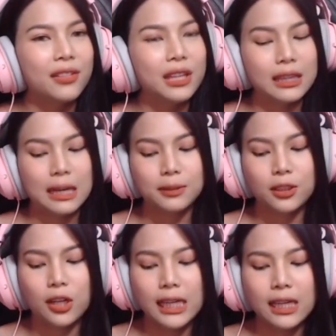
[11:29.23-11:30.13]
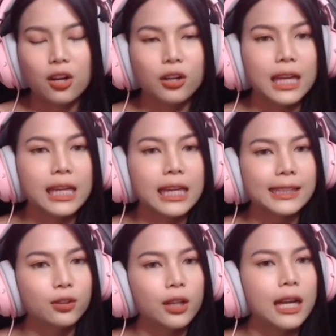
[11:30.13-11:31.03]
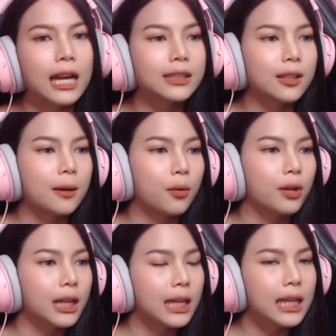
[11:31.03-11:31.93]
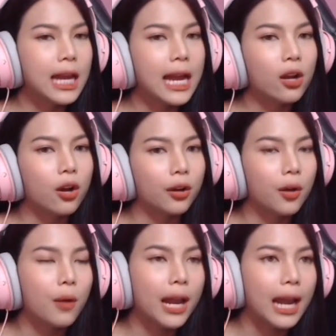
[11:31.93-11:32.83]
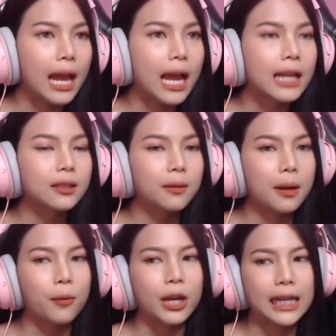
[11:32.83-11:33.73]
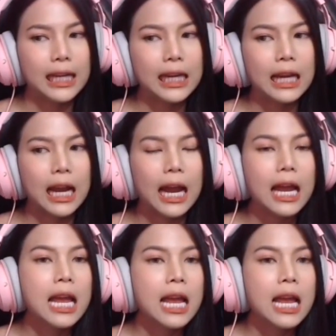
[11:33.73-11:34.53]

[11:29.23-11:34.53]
ติดตามสตอรี่ของไนคิสด้วยนะคะสำหรับคนที่ได้ของรางวัลนะคะสำหรับวันนี้นะคะ